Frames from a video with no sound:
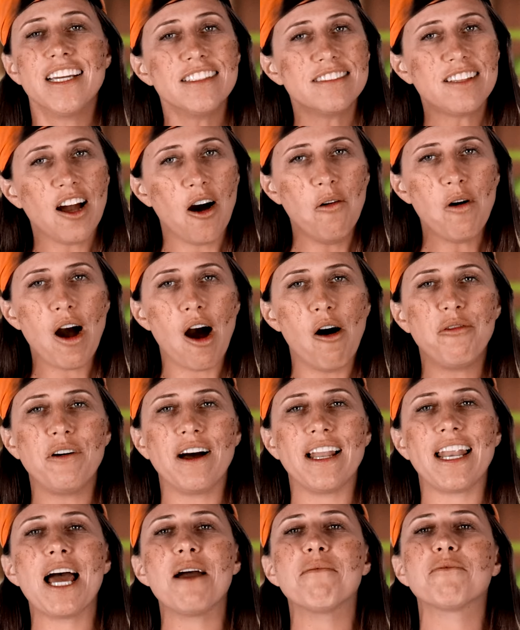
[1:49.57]
Então, ao
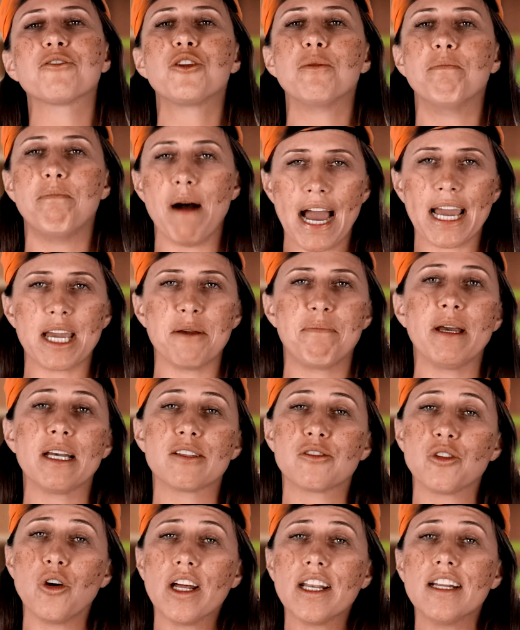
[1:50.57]
falarmos de buyer
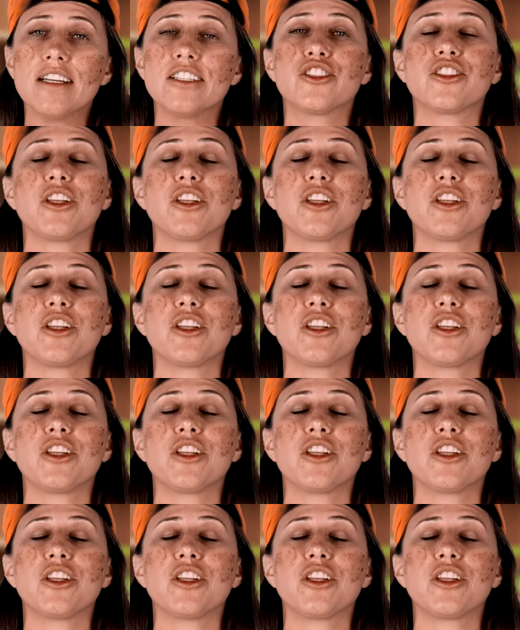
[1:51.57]
persona,